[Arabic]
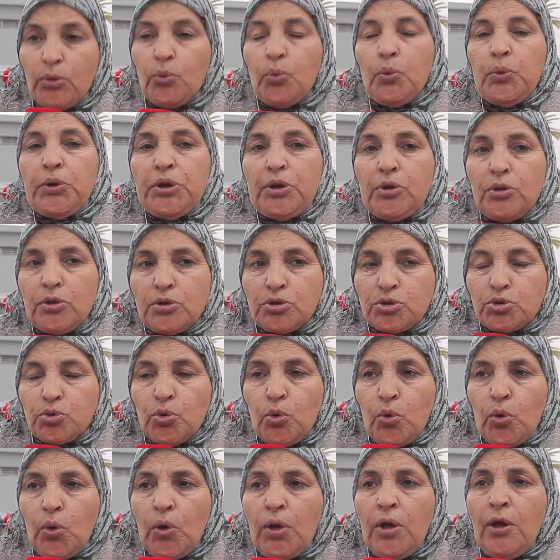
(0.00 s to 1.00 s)

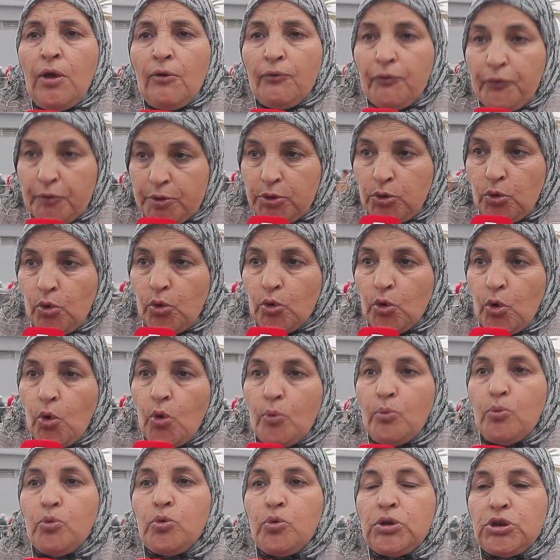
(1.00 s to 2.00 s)
ويجلسوا في
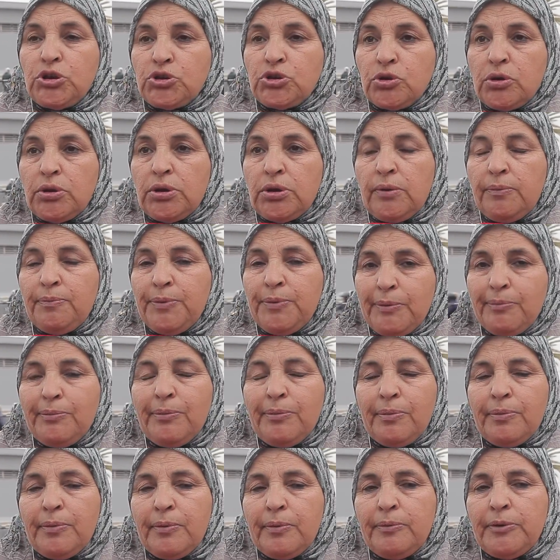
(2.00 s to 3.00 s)
ديورهم
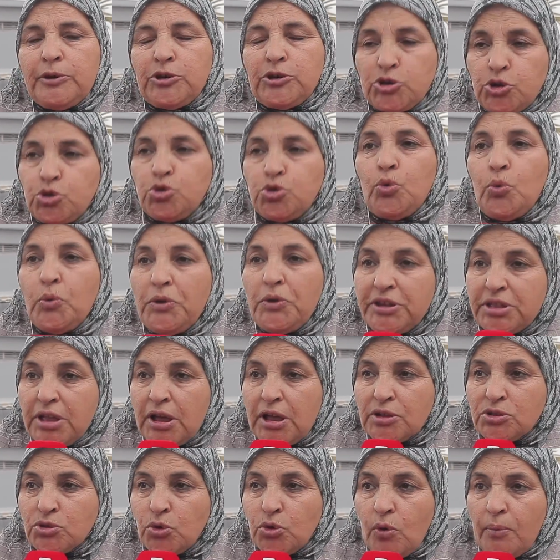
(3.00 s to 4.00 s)
ويشدوا
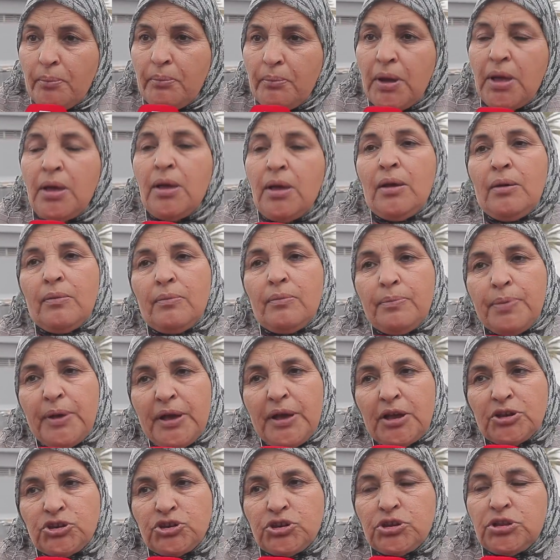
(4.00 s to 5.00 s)
وليداتهم
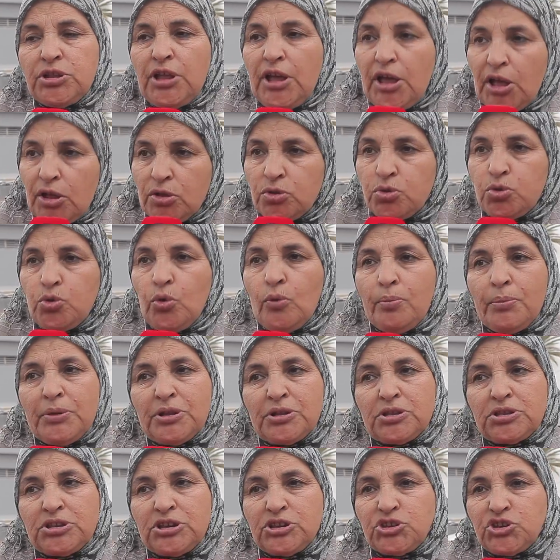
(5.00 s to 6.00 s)
باش نحدوا من
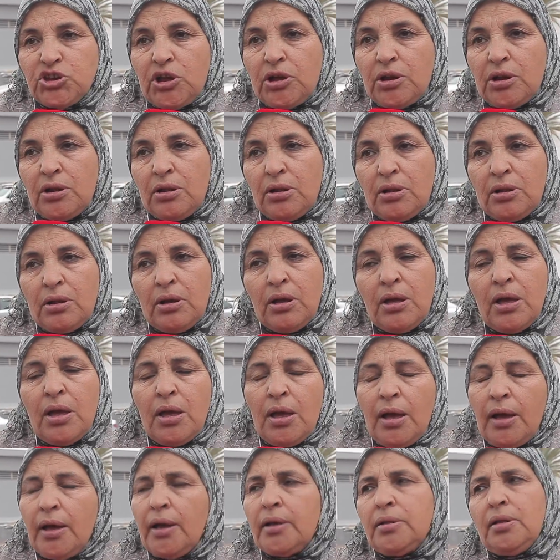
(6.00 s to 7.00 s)
انتشار
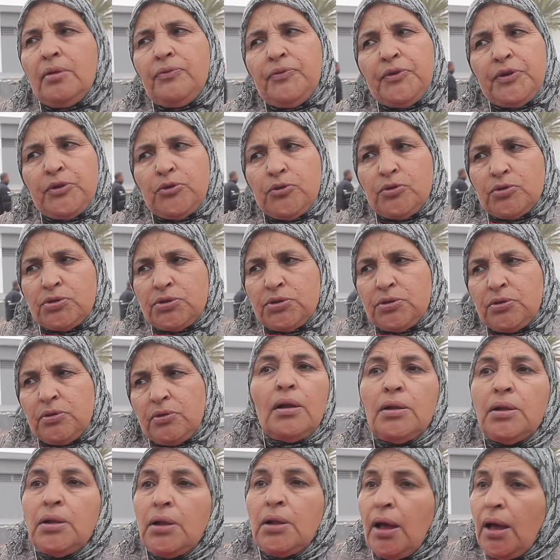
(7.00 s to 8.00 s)
هذا الفيروس
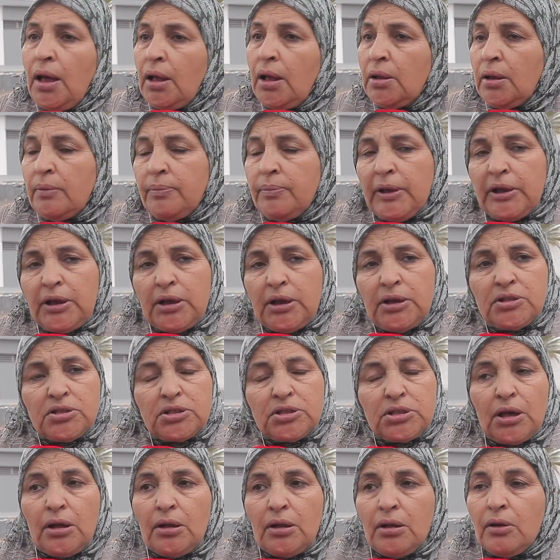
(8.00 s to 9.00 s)
لا لا ما كاين
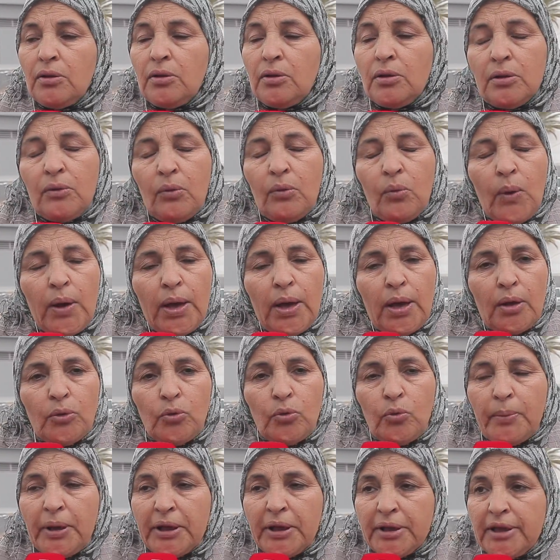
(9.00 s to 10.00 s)
حتى
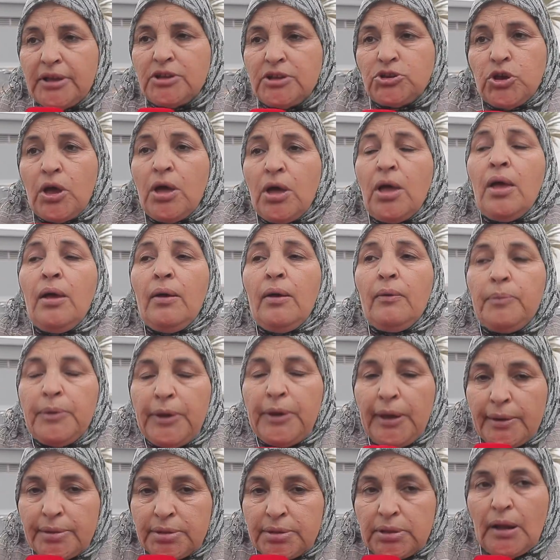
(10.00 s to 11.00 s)
والو ما كاينش
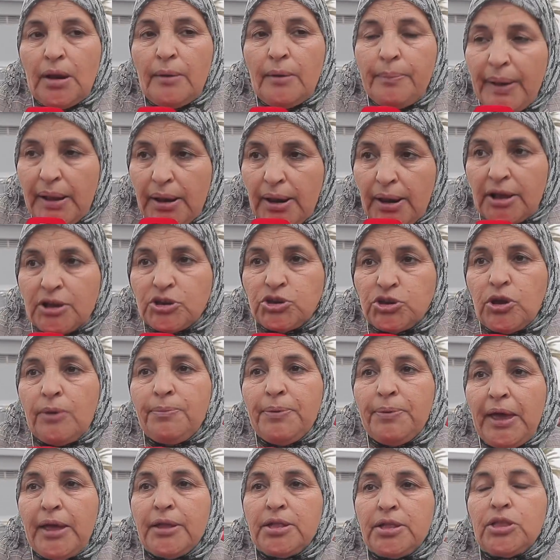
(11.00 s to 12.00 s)
بان البلاغ جاء
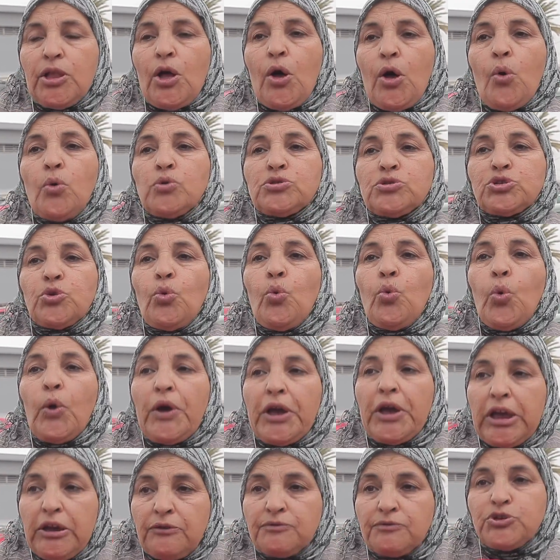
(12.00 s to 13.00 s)
بانه
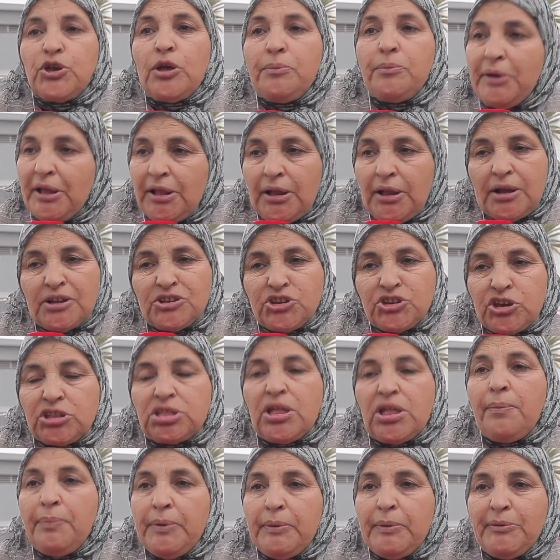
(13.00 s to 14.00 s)
توقيف جميع
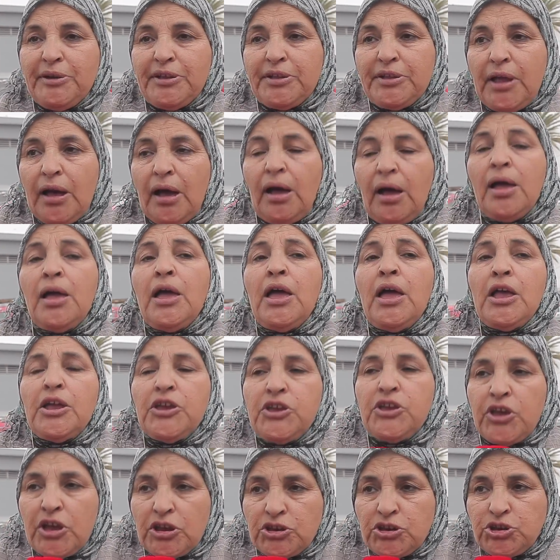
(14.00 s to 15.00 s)
الانشطه بمعنى
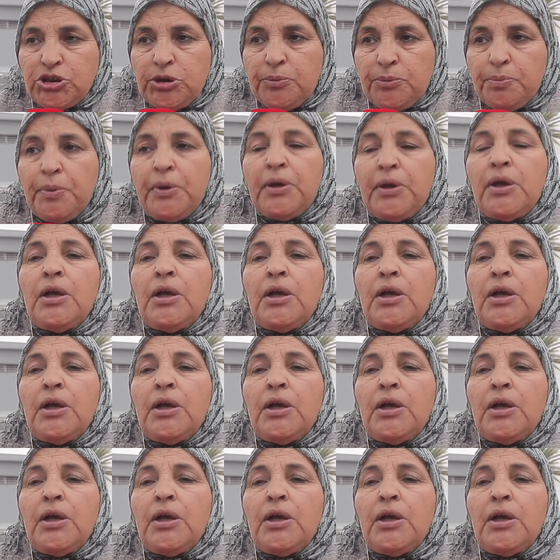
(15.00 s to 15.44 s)
يجب